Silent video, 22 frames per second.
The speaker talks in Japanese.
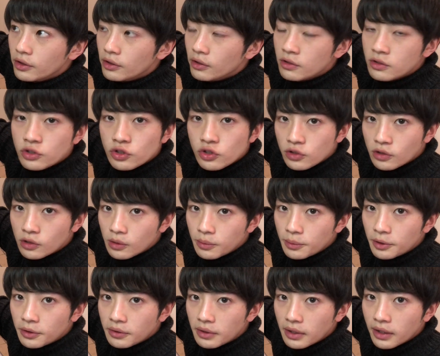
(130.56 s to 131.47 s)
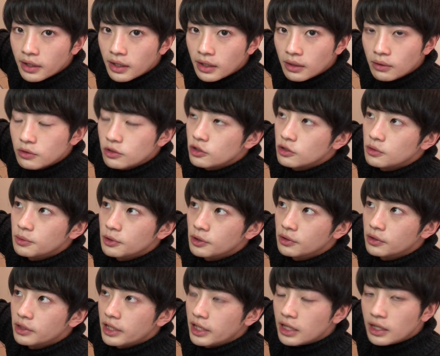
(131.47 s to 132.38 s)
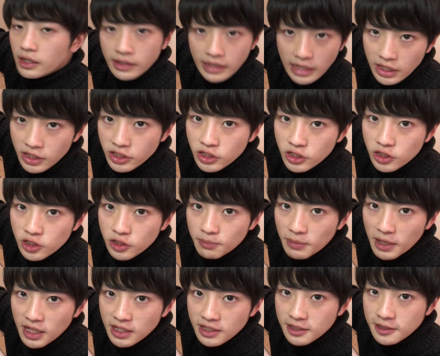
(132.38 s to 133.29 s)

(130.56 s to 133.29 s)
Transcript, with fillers: 45秒から50秒ぐらいレンチンしま